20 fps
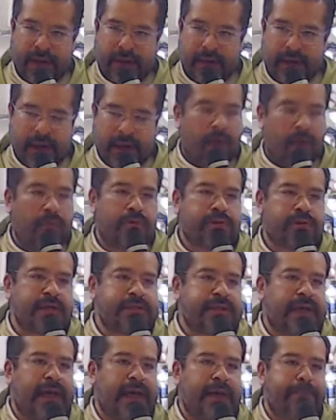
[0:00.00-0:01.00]
de cómo se
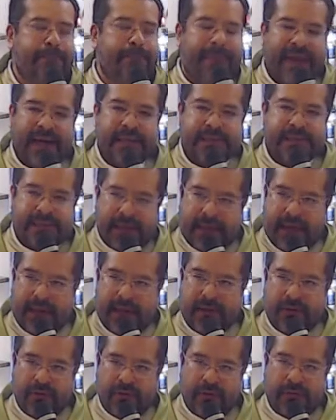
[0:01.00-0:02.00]
sigue
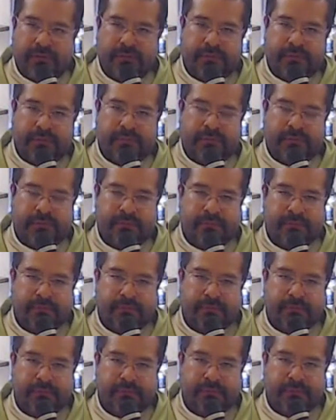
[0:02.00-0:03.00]
persiguiendo
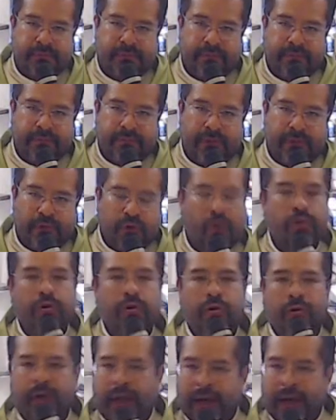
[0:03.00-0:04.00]
todo
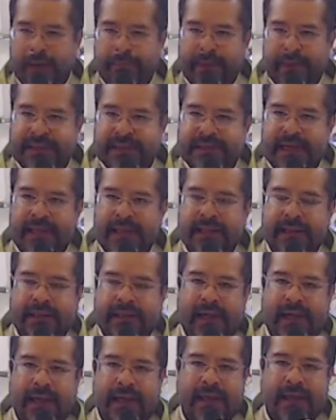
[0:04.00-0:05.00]
lo que
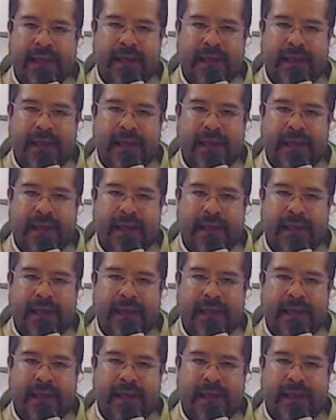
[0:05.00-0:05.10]
representa